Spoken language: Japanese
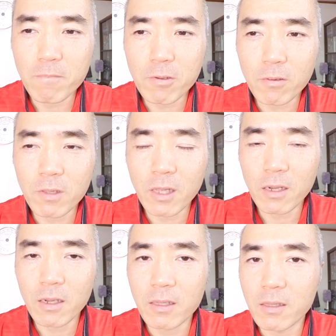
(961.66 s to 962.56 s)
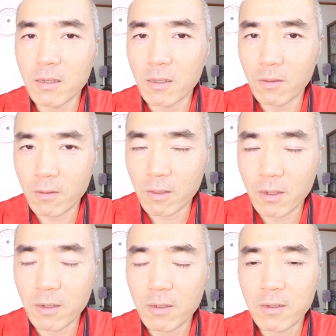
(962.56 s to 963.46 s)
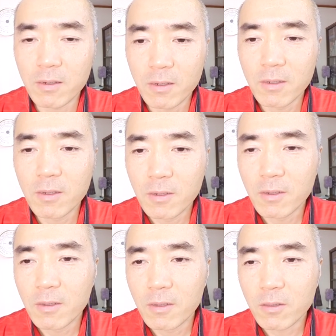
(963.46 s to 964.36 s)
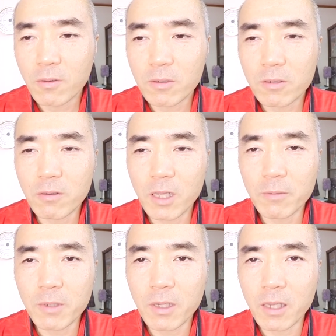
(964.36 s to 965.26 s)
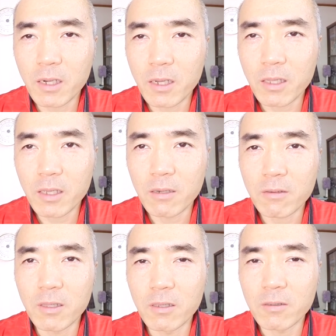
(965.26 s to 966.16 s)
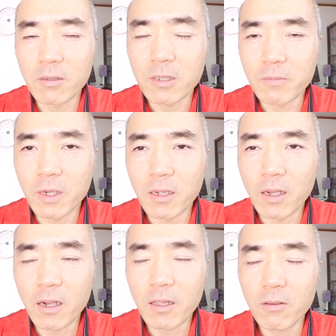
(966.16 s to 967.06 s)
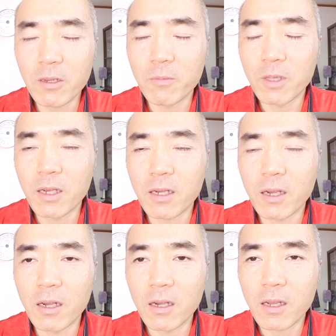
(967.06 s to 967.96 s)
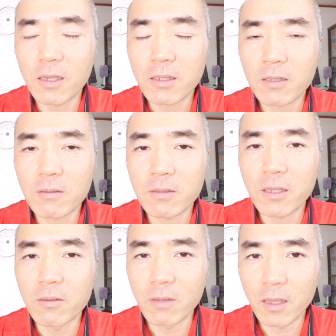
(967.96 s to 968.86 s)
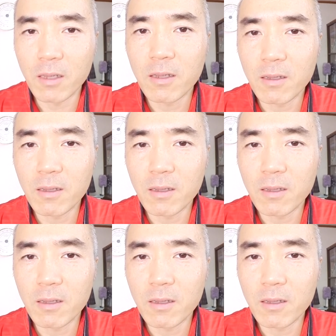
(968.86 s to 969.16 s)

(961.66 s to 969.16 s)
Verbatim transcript: ちょっと高いんだけどさ。途中の油揚げがあれ200円でしょ、1枚。あれよりもなんか、傘少ないよね。